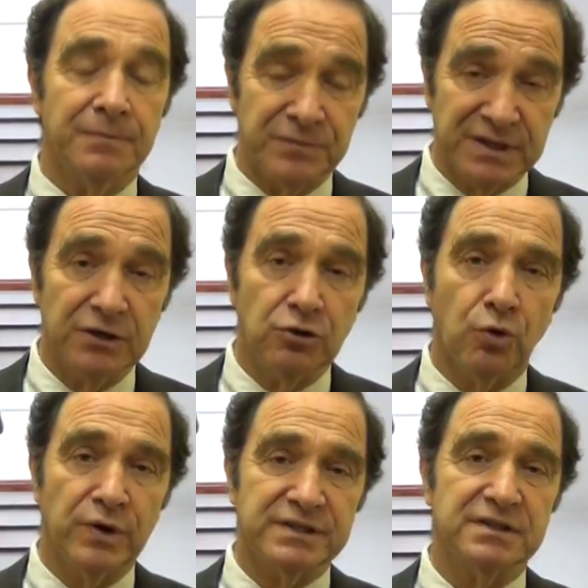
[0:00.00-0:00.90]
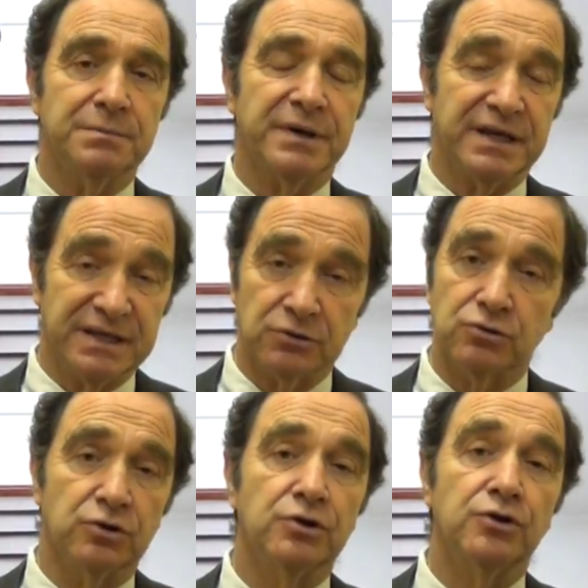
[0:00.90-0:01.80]
de los jueces para que
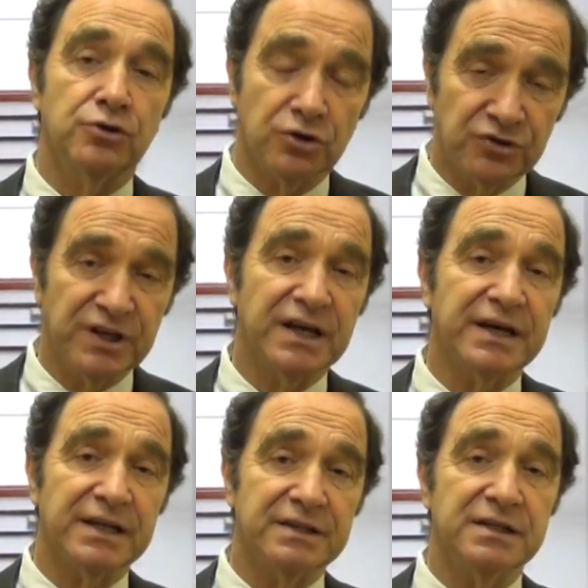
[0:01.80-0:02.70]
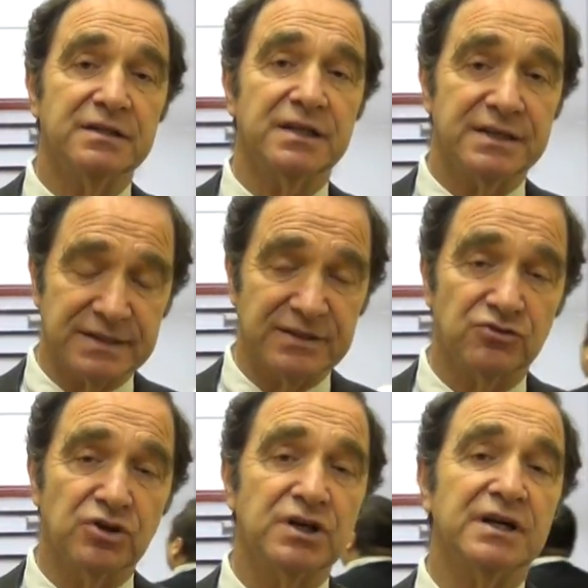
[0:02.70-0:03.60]
estos no sean garantistas y
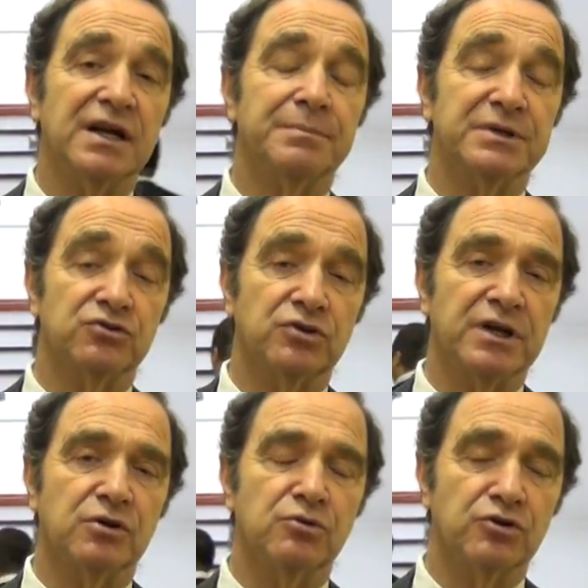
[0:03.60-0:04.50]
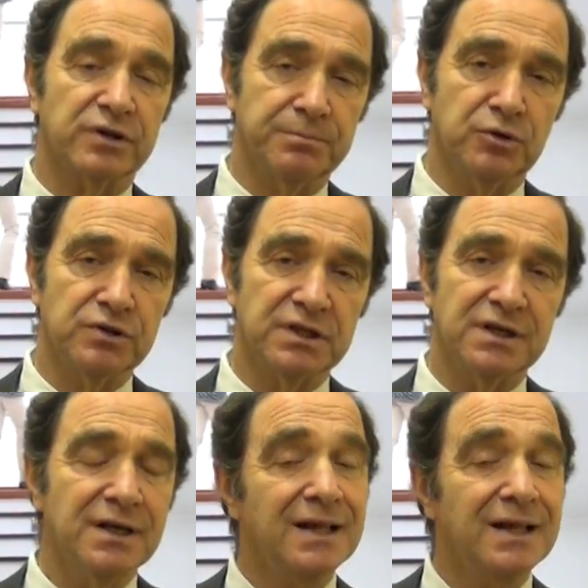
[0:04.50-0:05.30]
sancionen a las personas como corresponde,